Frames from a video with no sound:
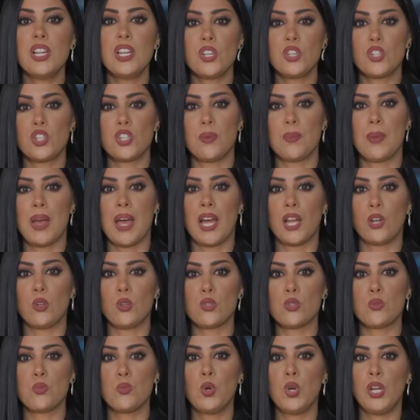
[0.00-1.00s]
اجتماع
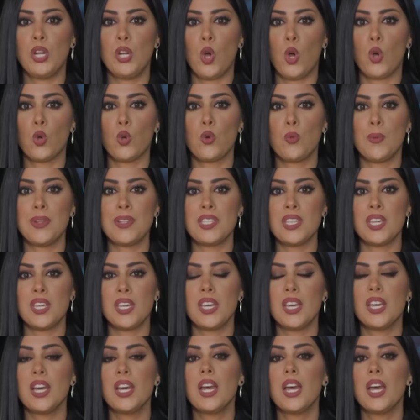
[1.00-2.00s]
الأسبوع
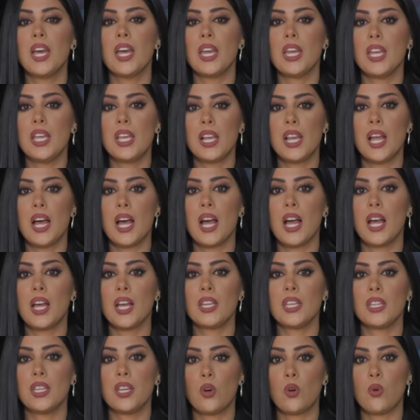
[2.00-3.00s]
لحكومته إلى
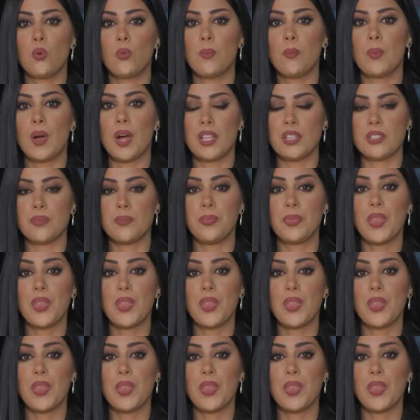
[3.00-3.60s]
يوم غد